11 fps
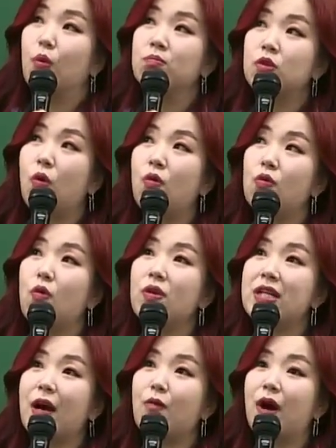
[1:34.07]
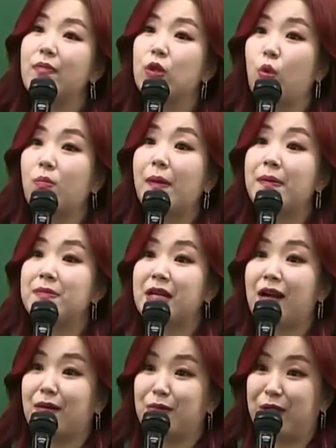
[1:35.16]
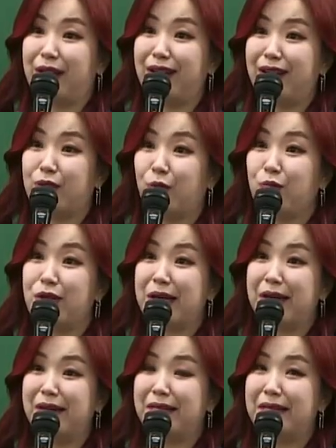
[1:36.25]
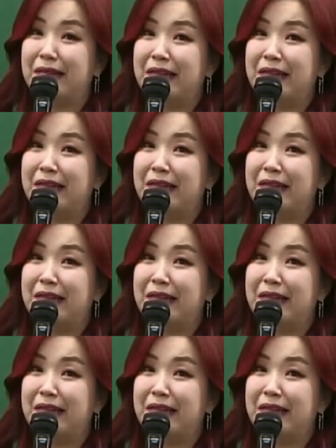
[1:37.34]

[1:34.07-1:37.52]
몸통 꼬리라고 하면 도마뱀 생각하면 돼. 동물이야.